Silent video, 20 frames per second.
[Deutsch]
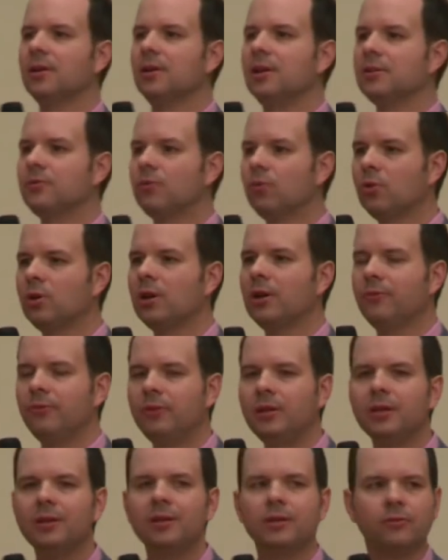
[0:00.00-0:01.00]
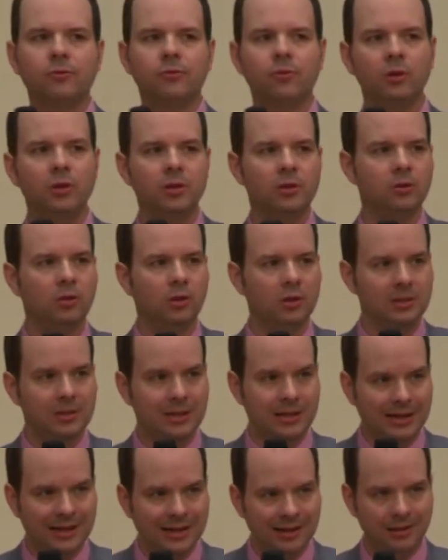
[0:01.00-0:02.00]
Das Fotografieren ist völlig
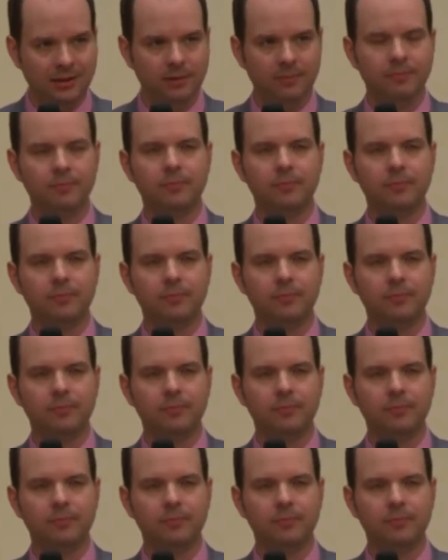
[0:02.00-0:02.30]
neutral.